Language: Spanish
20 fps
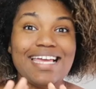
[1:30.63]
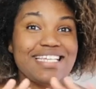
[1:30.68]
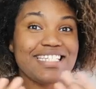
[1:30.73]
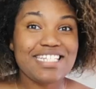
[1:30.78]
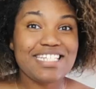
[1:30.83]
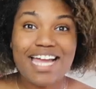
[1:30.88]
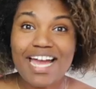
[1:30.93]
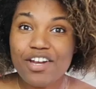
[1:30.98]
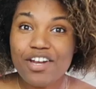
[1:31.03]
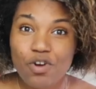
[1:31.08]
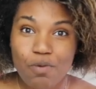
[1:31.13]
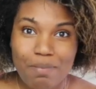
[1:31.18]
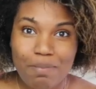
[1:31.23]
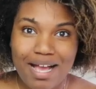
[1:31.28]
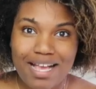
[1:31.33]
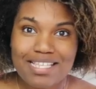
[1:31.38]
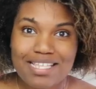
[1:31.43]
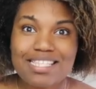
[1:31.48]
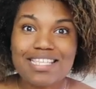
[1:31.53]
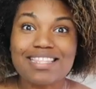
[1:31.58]
Ya no
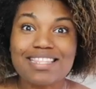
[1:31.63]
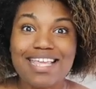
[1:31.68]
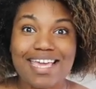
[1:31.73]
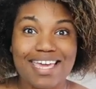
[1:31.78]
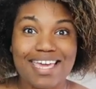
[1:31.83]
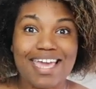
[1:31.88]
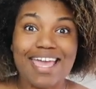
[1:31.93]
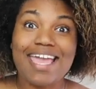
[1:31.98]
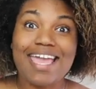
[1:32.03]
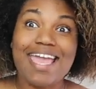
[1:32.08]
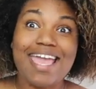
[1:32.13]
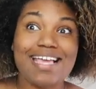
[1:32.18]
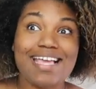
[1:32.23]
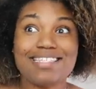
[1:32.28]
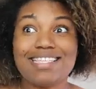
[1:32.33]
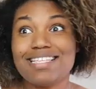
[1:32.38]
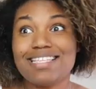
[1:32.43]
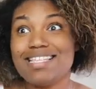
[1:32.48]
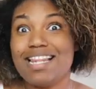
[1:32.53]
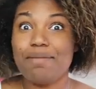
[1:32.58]
más de que
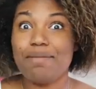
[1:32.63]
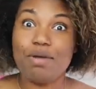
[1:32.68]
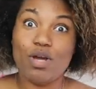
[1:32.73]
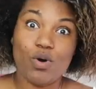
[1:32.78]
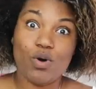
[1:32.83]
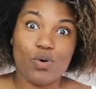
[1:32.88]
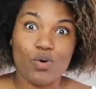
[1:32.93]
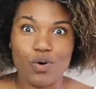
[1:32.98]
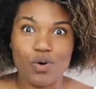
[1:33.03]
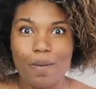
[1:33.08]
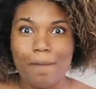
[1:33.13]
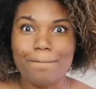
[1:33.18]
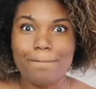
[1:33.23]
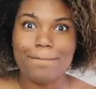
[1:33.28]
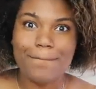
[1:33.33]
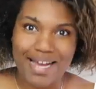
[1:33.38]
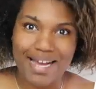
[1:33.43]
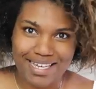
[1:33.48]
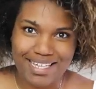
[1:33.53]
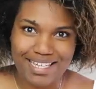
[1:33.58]
esta es la mejor
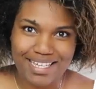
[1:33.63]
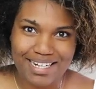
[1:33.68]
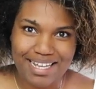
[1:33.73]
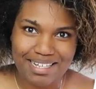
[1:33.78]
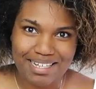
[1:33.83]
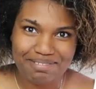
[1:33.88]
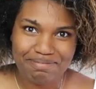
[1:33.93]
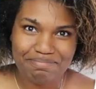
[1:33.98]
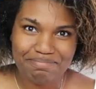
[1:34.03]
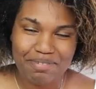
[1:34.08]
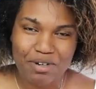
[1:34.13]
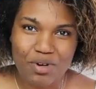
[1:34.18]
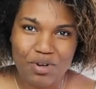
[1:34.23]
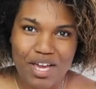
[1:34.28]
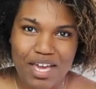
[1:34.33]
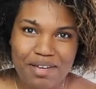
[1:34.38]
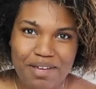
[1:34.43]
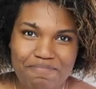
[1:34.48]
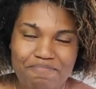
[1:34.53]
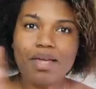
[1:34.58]
máquina. ¿ok?
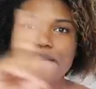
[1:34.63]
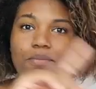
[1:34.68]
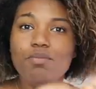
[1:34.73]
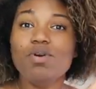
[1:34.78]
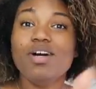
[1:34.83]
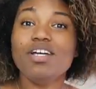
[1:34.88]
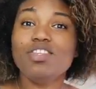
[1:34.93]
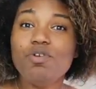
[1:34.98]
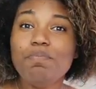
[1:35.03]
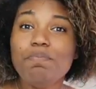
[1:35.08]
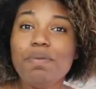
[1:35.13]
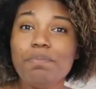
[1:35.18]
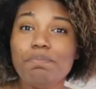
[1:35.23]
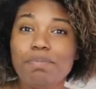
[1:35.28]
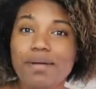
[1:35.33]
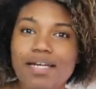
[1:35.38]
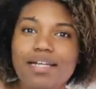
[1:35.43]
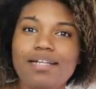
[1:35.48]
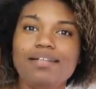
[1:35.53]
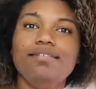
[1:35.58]
Búscate un
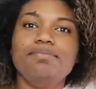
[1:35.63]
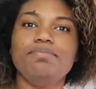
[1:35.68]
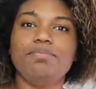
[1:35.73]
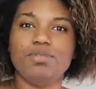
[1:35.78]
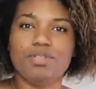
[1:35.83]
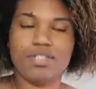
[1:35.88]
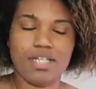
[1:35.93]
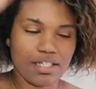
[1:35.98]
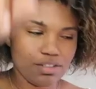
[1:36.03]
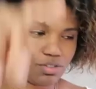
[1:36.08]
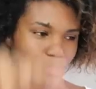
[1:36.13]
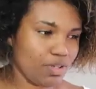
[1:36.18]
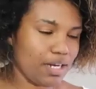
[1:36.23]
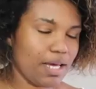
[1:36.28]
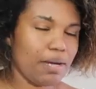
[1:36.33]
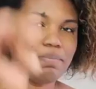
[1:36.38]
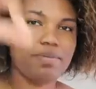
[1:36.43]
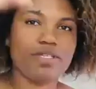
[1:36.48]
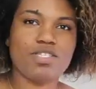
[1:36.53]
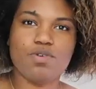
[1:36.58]
papel, búscate un
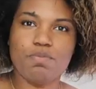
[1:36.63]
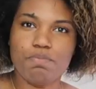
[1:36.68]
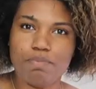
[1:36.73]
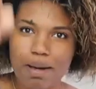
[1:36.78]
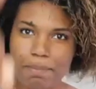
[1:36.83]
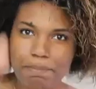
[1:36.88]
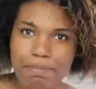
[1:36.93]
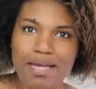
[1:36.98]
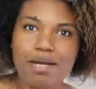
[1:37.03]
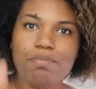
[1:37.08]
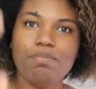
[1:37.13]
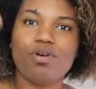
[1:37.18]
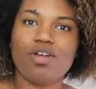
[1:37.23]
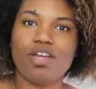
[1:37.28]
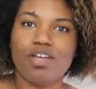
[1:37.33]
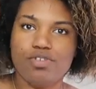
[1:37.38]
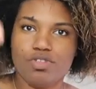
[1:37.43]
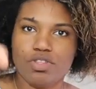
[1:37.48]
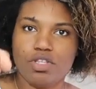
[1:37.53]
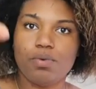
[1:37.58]
lápiz y un papel
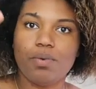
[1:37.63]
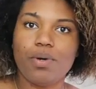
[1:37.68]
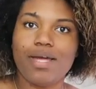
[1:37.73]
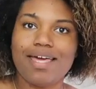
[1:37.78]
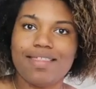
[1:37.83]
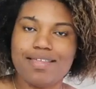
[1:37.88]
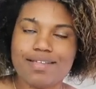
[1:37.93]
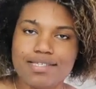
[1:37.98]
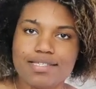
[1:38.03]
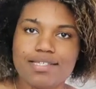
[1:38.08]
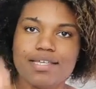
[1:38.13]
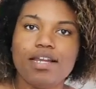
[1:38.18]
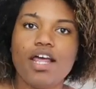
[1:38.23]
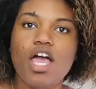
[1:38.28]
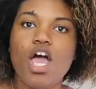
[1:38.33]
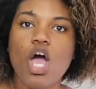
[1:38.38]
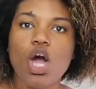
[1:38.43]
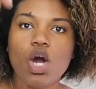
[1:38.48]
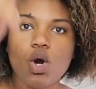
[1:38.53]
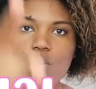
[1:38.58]
porque yo te voy a decir
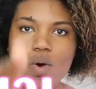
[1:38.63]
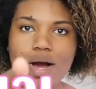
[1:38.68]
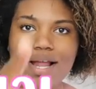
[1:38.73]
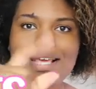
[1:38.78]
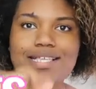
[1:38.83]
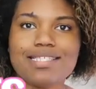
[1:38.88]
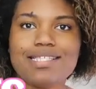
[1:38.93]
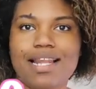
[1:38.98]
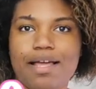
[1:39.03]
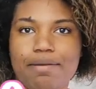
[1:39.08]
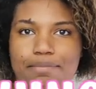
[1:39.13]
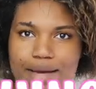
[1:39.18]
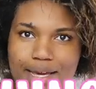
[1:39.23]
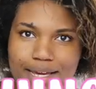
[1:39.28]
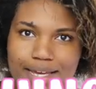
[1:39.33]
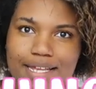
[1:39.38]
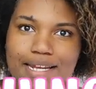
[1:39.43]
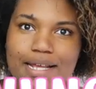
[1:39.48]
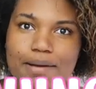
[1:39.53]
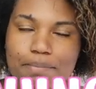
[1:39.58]
cuál es la
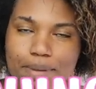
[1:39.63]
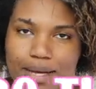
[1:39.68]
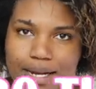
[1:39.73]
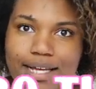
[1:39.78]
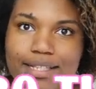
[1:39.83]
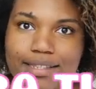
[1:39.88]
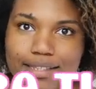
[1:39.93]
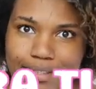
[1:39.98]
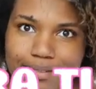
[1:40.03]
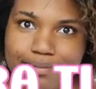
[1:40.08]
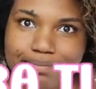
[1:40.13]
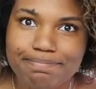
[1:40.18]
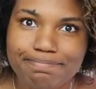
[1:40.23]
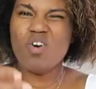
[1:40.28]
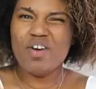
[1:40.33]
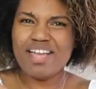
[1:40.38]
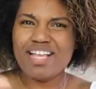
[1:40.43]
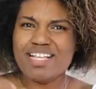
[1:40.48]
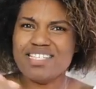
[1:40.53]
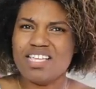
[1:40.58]
máquina para ti.
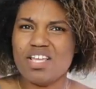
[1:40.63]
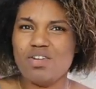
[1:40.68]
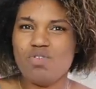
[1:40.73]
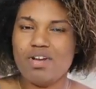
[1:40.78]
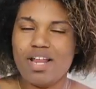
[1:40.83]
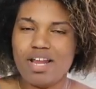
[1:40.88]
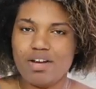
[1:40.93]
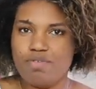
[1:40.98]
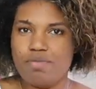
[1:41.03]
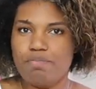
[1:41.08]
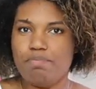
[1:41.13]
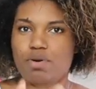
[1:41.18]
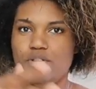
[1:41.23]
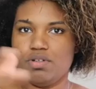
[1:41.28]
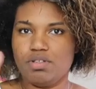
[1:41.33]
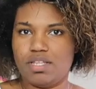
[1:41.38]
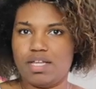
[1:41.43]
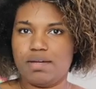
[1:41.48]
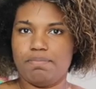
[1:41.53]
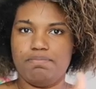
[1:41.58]
O en el celular, no importa,